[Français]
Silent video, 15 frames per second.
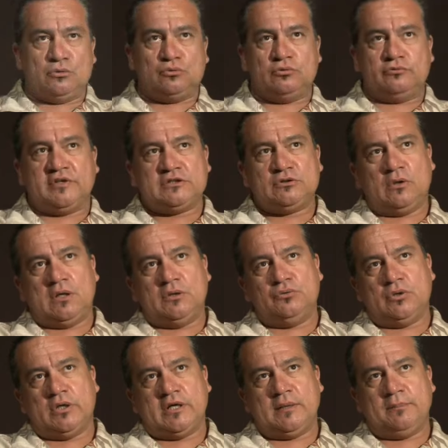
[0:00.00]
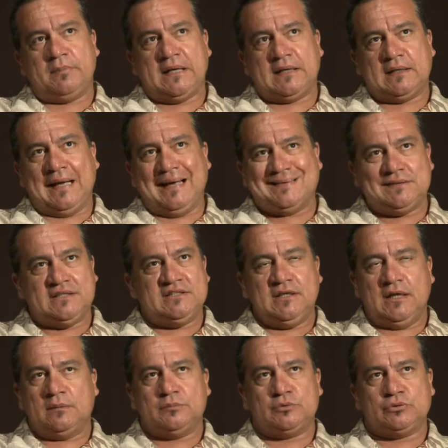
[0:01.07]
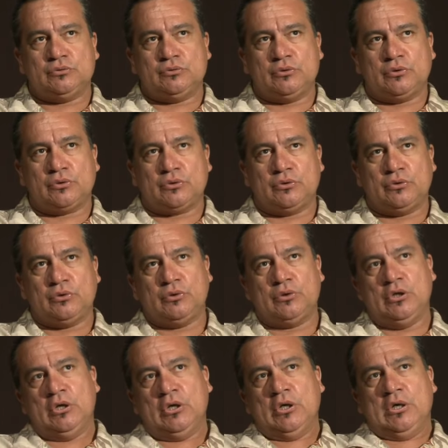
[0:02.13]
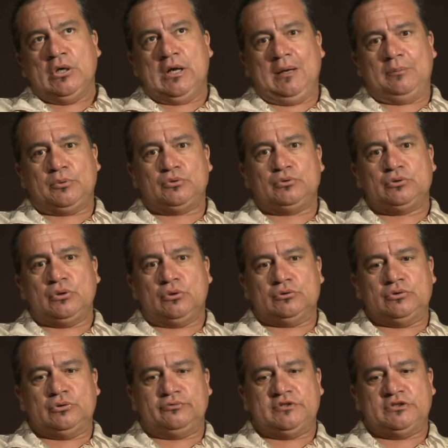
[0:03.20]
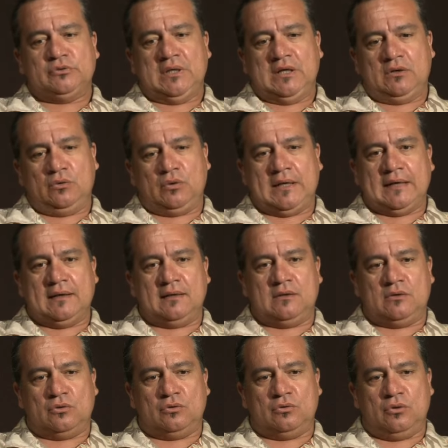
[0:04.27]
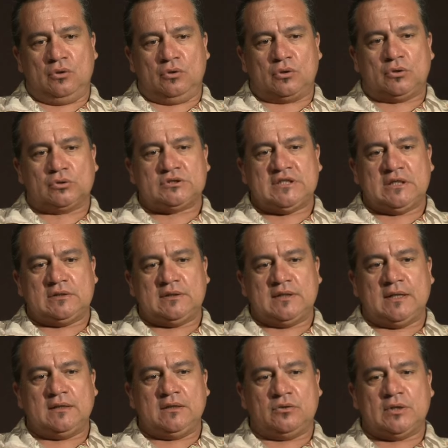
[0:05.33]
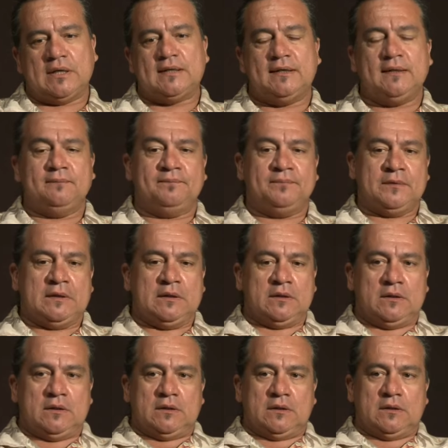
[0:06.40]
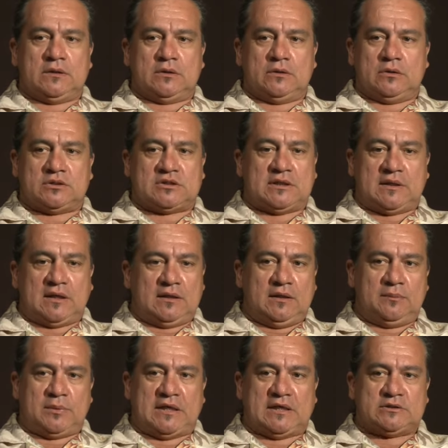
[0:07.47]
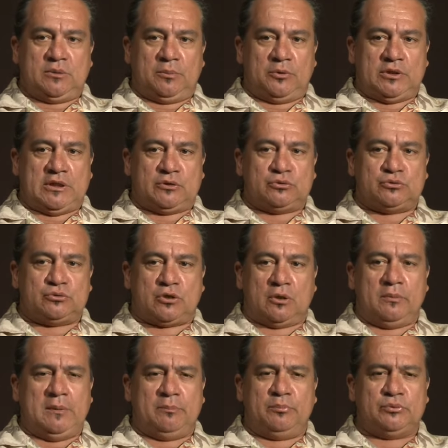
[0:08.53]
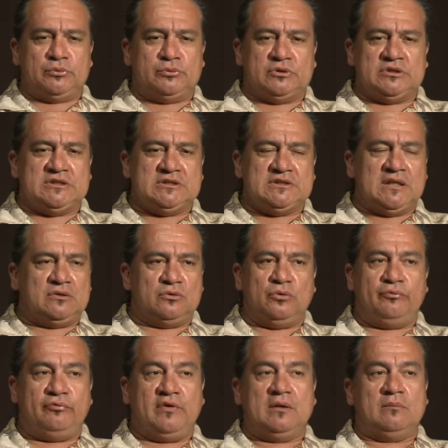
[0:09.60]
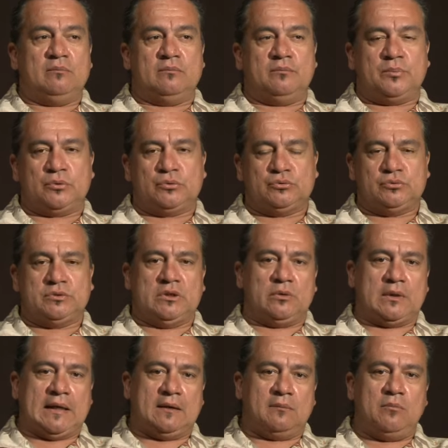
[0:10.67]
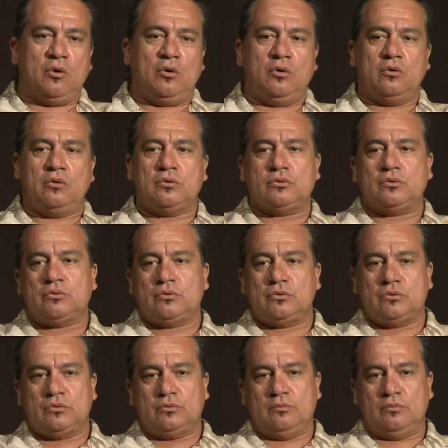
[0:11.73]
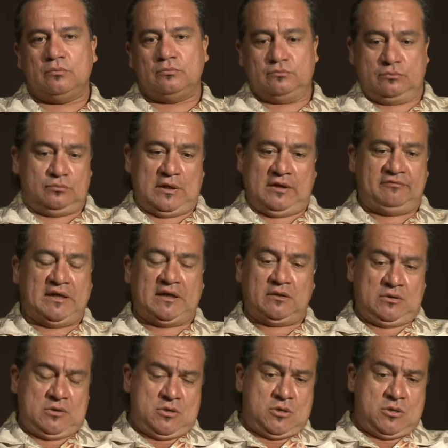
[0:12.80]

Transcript: de toute façon, a eu un impact indéniable sur euh, la production audiovisuelle locale. Hein. on, le constate d'année en année. Euh, cette année, par exemple, on a reçu quand même plus d'une dizaine de films produits localement, euh, avec